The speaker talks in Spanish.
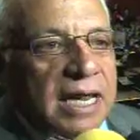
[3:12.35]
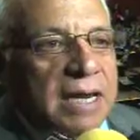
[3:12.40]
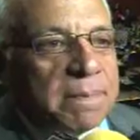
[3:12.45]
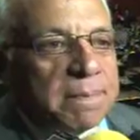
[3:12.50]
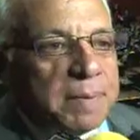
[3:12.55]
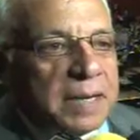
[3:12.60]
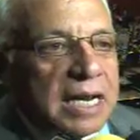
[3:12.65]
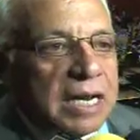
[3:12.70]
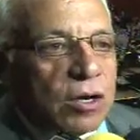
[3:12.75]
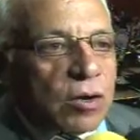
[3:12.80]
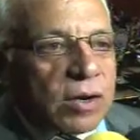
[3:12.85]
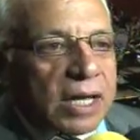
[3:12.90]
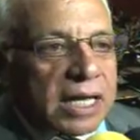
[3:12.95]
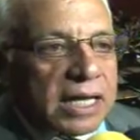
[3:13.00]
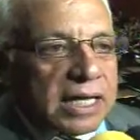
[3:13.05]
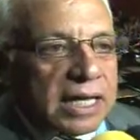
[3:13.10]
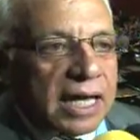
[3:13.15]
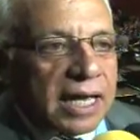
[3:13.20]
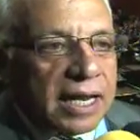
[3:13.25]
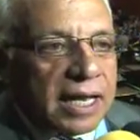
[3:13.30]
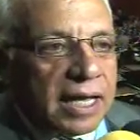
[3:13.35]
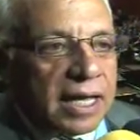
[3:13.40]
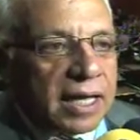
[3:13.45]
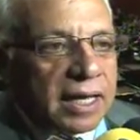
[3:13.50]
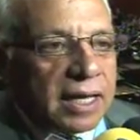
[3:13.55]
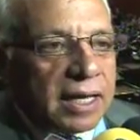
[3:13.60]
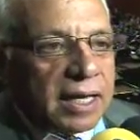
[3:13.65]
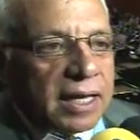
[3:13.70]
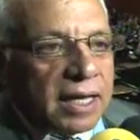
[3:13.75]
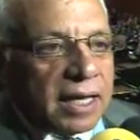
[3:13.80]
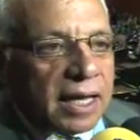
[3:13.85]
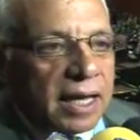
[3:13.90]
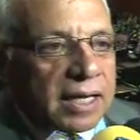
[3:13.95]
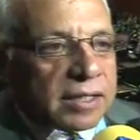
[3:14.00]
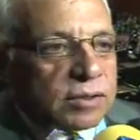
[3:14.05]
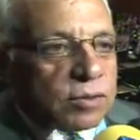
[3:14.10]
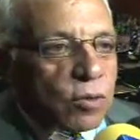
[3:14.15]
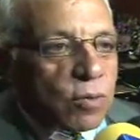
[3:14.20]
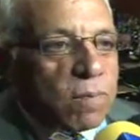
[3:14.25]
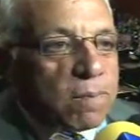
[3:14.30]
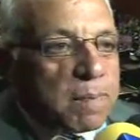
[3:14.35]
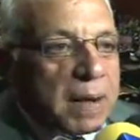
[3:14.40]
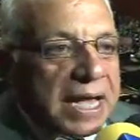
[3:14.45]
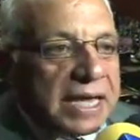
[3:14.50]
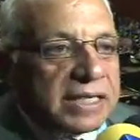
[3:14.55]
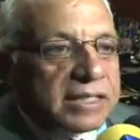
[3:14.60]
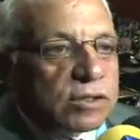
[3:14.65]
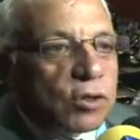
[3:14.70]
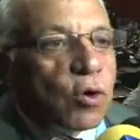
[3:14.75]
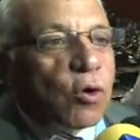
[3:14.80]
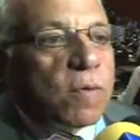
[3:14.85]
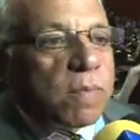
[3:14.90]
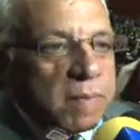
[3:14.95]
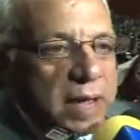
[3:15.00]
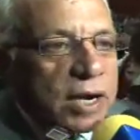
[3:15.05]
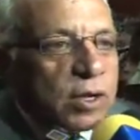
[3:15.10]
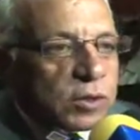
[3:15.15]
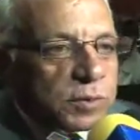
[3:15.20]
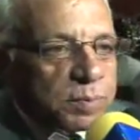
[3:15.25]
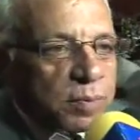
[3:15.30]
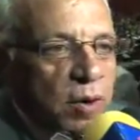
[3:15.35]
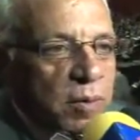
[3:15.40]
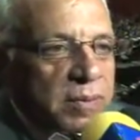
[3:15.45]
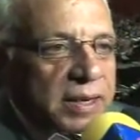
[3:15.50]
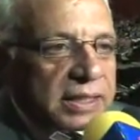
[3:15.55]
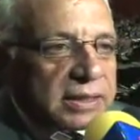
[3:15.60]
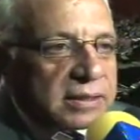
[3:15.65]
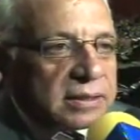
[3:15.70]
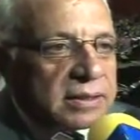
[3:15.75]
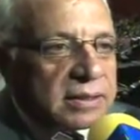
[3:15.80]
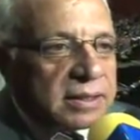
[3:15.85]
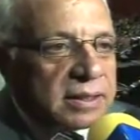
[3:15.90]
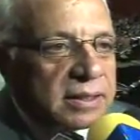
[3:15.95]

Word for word: El PRI lo que quiere es un país con menos pobres